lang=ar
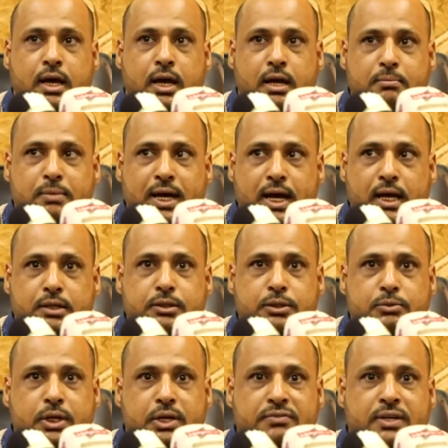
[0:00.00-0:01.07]

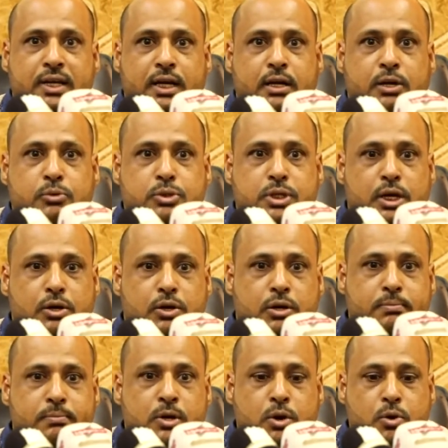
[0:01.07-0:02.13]
المخالطين وكيف نحن نوصل
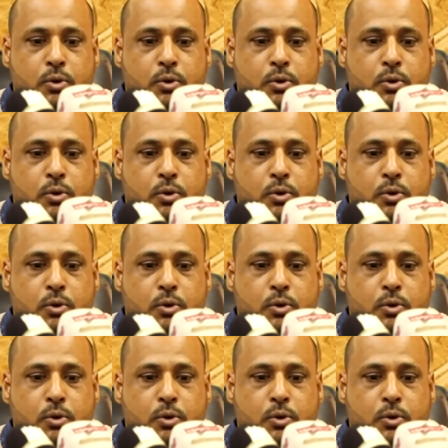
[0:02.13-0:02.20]
لهم